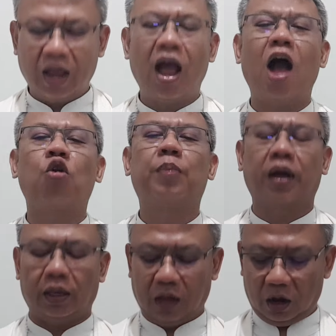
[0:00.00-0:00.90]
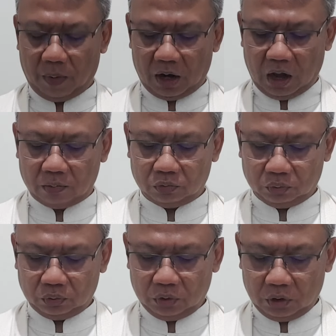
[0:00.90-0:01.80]
Aku berkata kepadamu,
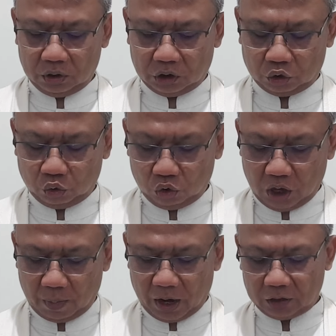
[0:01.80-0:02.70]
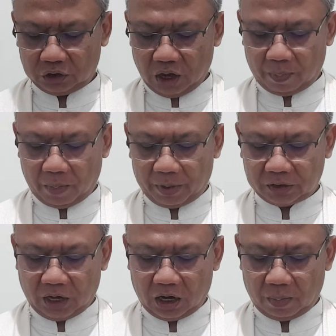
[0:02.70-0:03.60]
sesungguhnya barang siapa
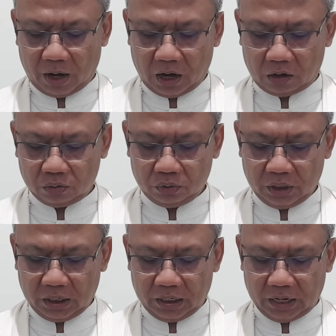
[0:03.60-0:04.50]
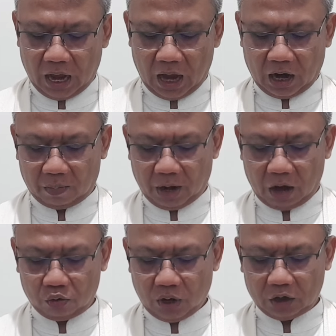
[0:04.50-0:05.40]
percaya kepadaku, ia akan
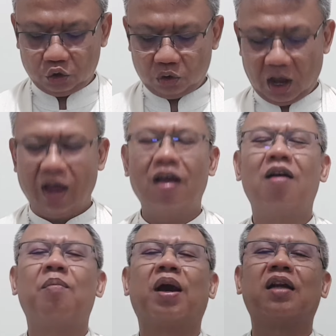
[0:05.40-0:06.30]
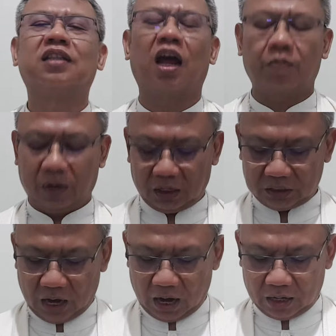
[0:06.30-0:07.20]
melakukan juga
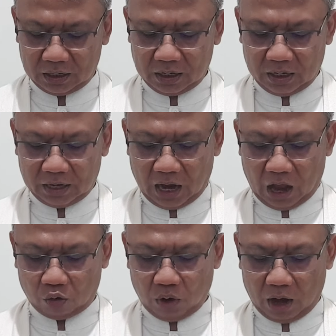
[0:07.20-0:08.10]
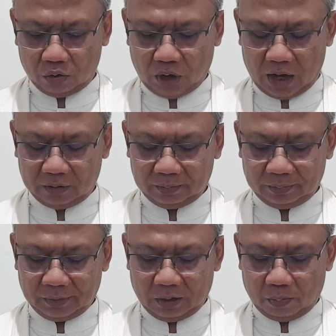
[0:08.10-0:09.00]
pekerjaan-pekerjaan yang aku lakukan,
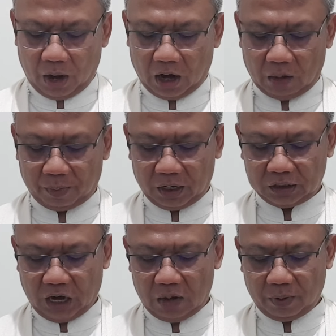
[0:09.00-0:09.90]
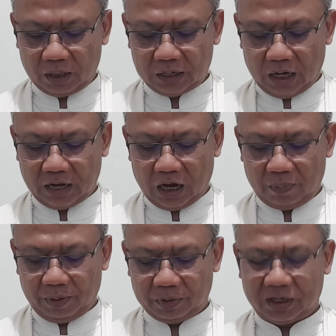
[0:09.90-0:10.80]
bahkan pekerjaan-pekerjaan yang
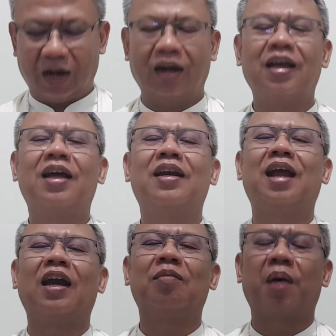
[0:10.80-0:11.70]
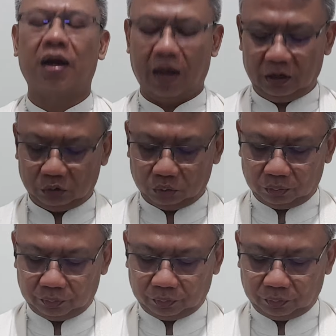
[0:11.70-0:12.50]
lebih besar daripada itu.